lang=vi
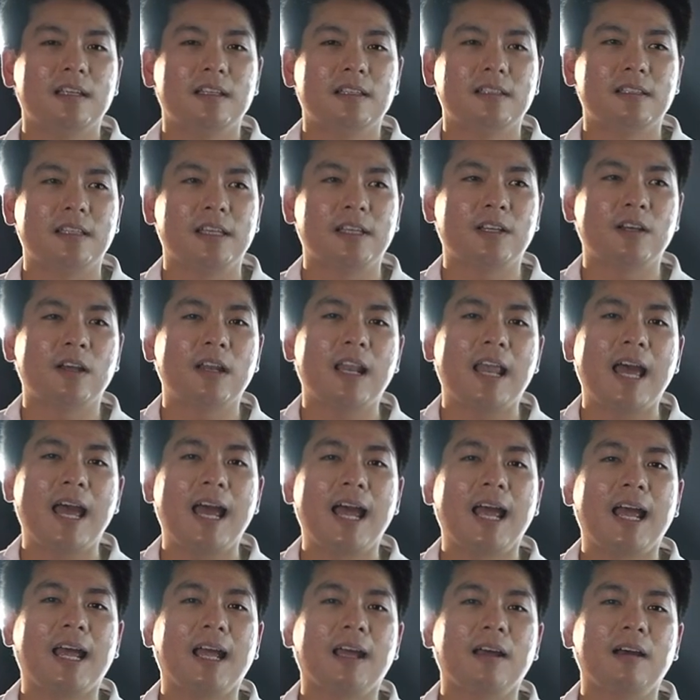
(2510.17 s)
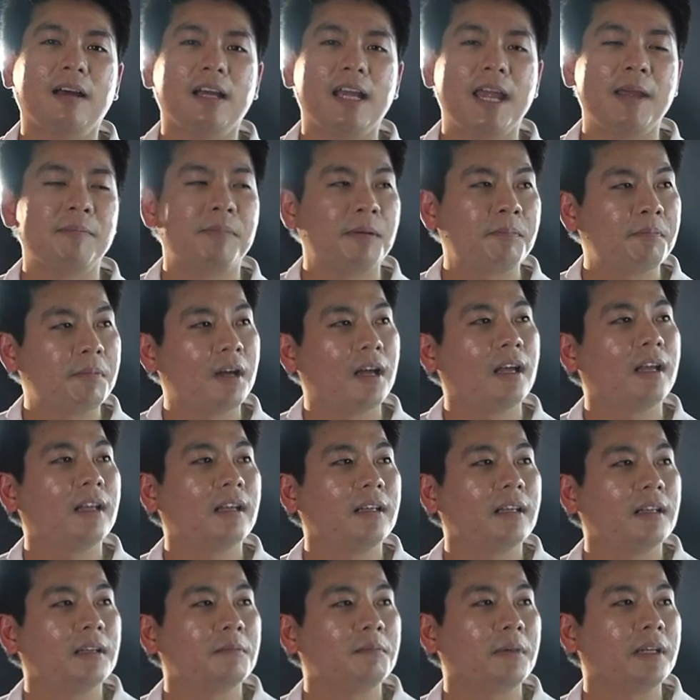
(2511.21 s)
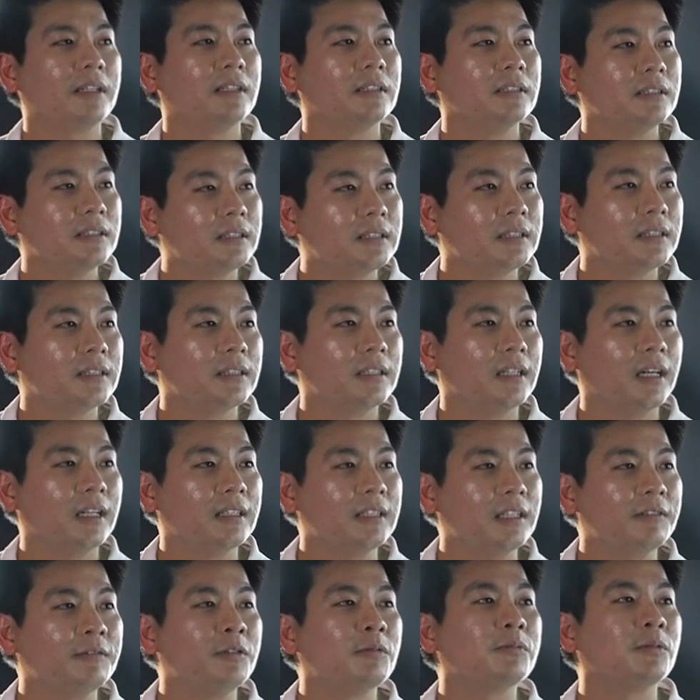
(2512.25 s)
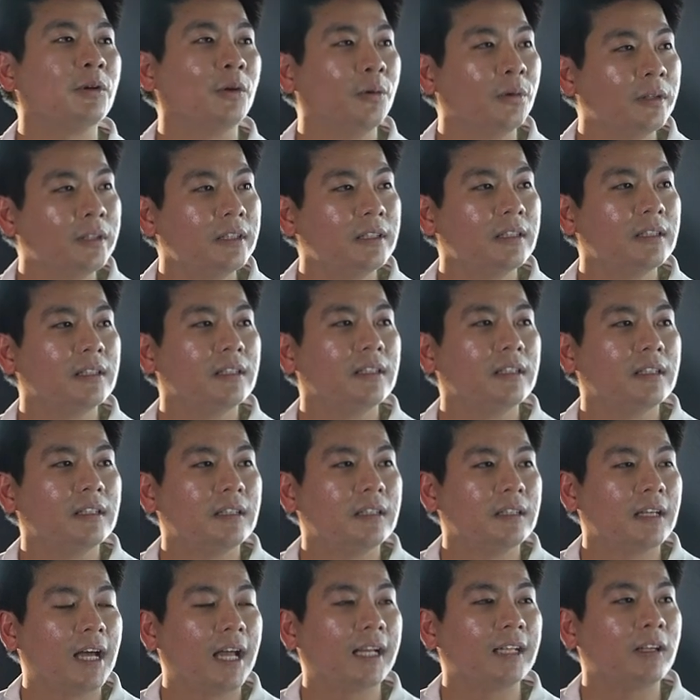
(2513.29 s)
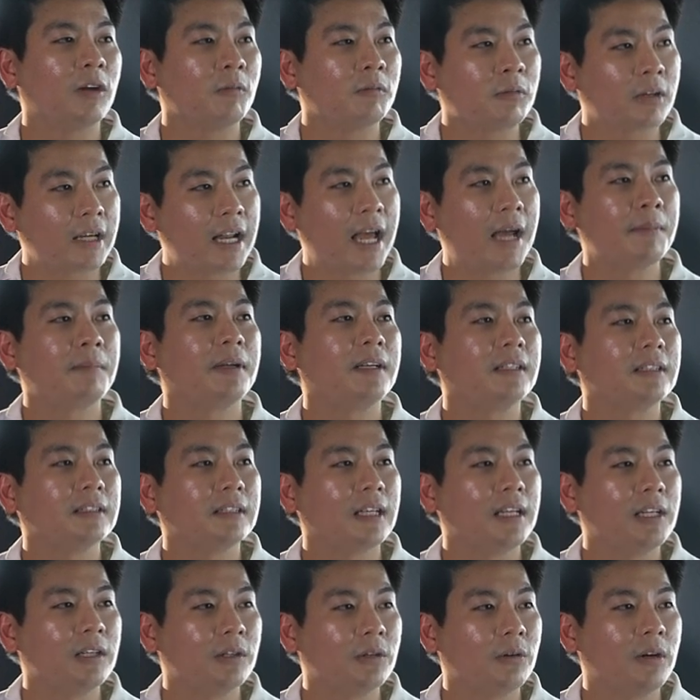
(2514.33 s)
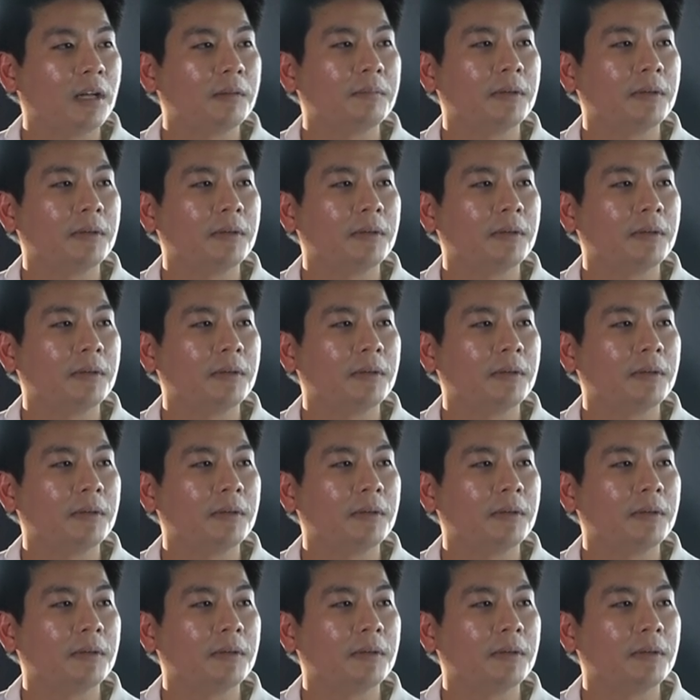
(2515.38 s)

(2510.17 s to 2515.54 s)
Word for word: Chỉ có là Mbappé bị thương ở những phút cuối, anh không có đá penalty luôn. Ừ.